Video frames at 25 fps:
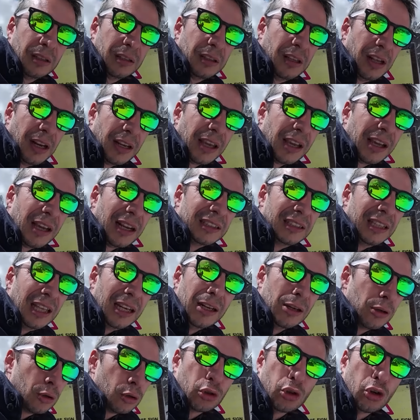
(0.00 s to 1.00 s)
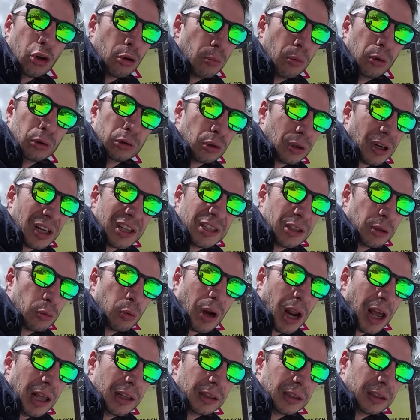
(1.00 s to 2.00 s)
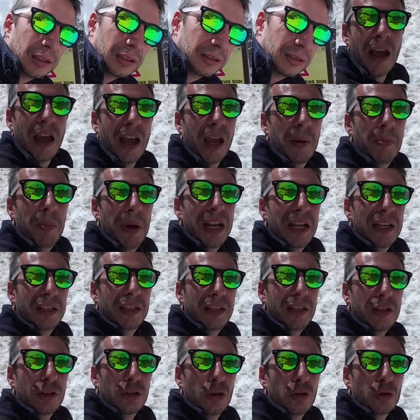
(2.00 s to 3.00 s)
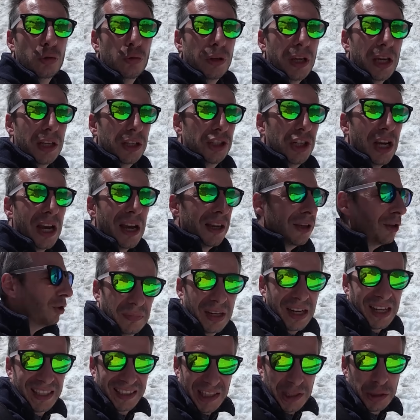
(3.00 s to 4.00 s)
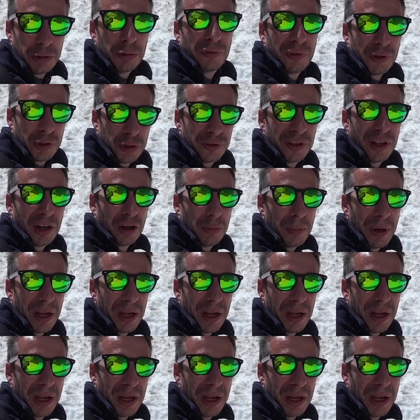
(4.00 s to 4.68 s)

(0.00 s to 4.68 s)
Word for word: Direi che i cartelli non sono molto rassicuranti. Ebbene sì, sono su un ghiacciaio. Adesso vi faccio vedere come